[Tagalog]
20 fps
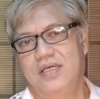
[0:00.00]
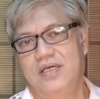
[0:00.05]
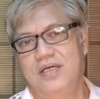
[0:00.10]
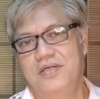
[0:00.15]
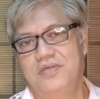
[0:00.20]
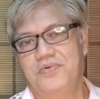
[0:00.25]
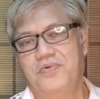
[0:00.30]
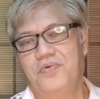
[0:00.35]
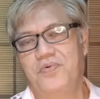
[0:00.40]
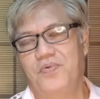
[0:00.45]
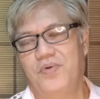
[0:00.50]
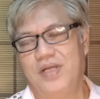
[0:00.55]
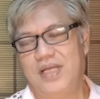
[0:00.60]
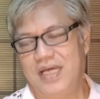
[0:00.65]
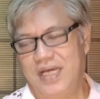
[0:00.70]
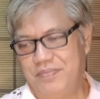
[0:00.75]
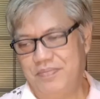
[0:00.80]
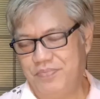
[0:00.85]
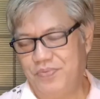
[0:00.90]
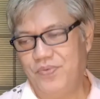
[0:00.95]
kung
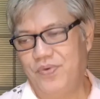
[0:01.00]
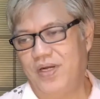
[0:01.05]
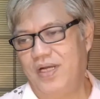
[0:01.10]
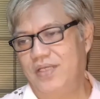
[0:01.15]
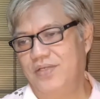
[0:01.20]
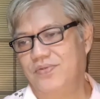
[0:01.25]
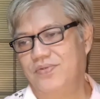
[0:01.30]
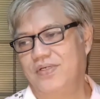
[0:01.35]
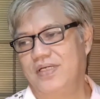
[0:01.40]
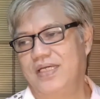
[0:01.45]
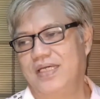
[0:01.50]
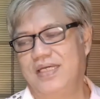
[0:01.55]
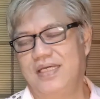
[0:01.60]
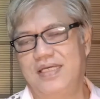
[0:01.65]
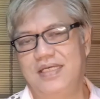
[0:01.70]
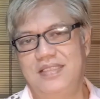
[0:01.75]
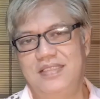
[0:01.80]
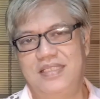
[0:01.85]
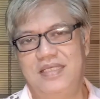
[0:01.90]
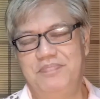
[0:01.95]
wala po kayo, eh
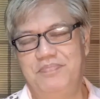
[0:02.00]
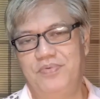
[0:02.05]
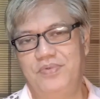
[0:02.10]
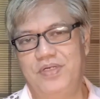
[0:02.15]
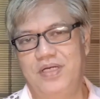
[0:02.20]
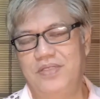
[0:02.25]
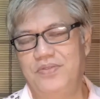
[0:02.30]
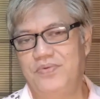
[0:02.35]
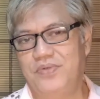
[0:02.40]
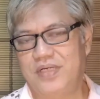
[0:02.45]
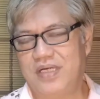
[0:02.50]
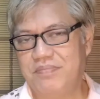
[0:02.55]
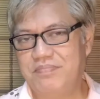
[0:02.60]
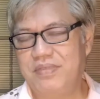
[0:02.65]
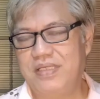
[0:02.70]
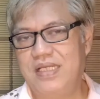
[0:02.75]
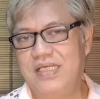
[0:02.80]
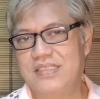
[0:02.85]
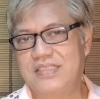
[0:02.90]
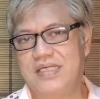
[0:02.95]
hindi po ganun
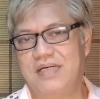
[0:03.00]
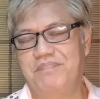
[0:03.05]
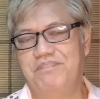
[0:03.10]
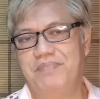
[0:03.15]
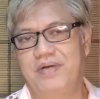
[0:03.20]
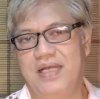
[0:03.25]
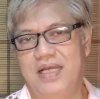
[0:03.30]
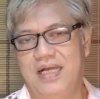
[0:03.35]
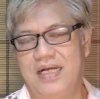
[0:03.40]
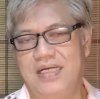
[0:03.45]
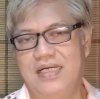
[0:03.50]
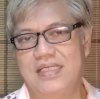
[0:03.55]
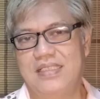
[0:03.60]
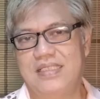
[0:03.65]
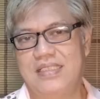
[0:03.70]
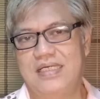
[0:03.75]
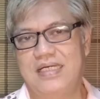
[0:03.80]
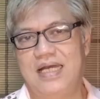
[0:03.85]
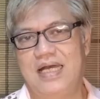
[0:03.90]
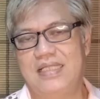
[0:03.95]
kabilis ang pag-angat
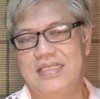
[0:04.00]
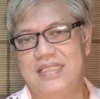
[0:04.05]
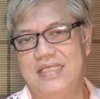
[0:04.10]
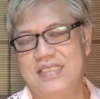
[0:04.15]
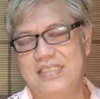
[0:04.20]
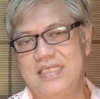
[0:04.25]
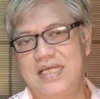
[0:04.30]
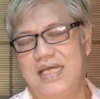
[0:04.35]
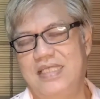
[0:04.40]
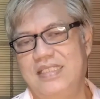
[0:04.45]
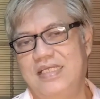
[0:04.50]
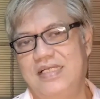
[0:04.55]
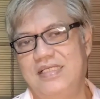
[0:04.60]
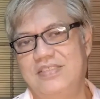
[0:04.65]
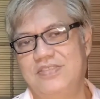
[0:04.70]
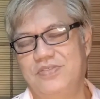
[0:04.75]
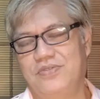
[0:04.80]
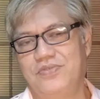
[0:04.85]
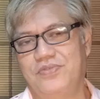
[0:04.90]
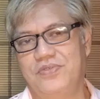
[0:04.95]
ng ating channel.
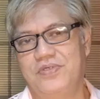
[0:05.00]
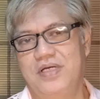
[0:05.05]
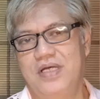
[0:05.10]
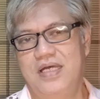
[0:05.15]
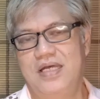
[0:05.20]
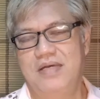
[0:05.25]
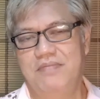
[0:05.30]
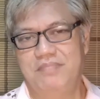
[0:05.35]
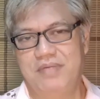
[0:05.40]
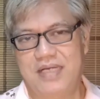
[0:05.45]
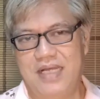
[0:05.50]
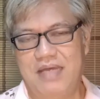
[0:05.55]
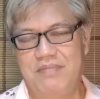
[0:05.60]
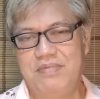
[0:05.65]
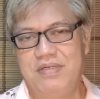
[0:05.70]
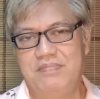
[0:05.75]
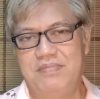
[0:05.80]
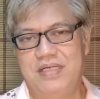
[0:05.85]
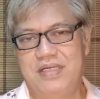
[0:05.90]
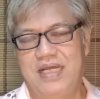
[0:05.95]
So
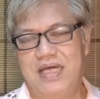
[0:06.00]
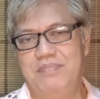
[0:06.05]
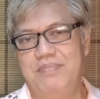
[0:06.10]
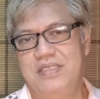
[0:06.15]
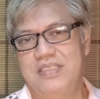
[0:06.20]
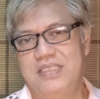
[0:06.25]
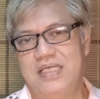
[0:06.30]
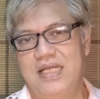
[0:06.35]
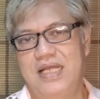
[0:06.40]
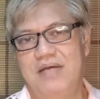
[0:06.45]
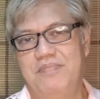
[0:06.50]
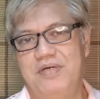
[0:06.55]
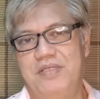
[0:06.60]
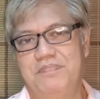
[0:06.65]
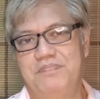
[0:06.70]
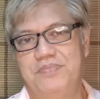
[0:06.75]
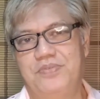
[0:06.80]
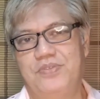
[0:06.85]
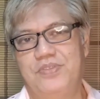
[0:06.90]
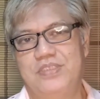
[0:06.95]
maraming maraming salamat
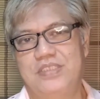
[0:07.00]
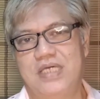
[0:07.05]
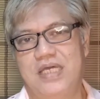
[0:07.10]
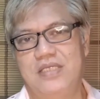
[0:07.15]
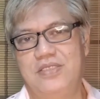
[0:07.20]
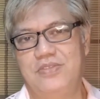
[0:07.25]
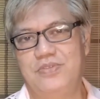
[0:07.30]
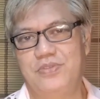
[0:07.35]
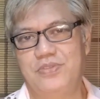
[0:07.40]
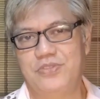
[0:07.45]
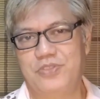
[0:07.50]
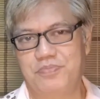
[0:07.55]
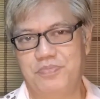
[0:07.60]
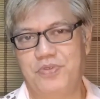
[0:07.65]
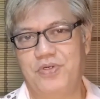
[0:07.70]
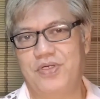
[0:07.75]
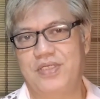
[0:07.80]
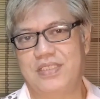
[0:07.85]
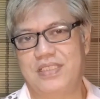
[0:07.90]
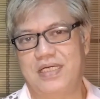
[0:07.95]
po sa inyong
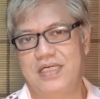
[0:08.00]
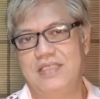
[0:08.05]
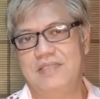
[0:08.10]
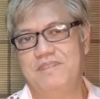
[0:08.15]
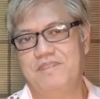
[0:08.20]
suporta.